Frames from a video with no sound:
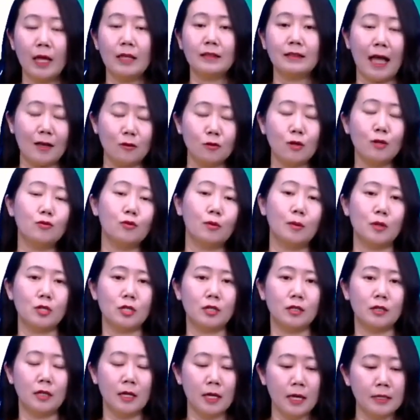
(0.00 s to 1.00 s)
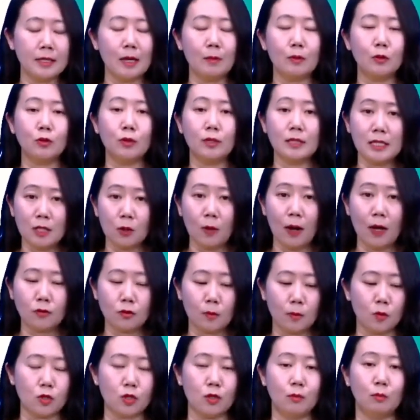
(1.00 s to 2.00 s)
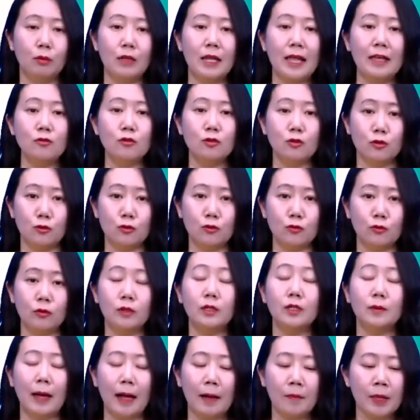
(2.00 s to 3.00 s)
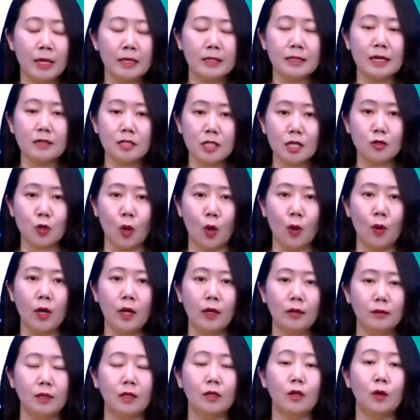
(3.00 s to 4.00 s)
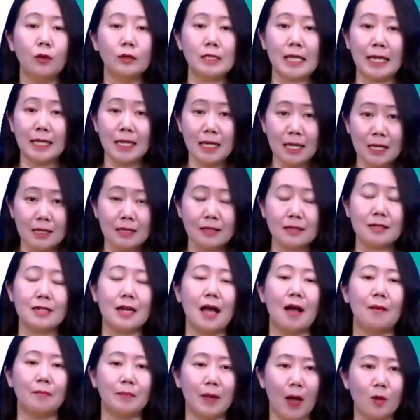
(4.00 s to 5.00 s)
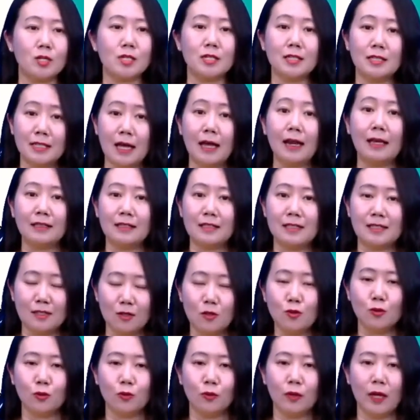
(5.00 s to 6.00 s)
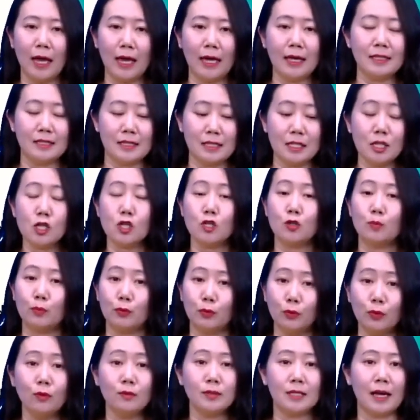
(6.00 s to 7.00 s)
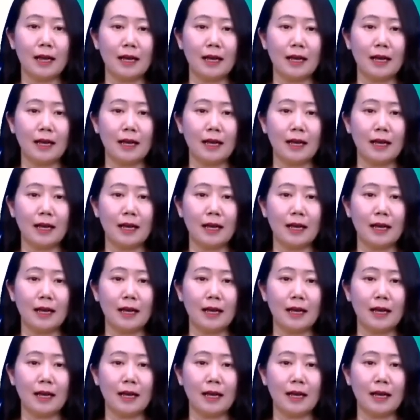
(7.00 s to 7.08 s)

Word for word: 打算做某事；再比如说计划做某事，plan to do，是吧？像这种能够在意思上表示将来的词组，哎，即使不用将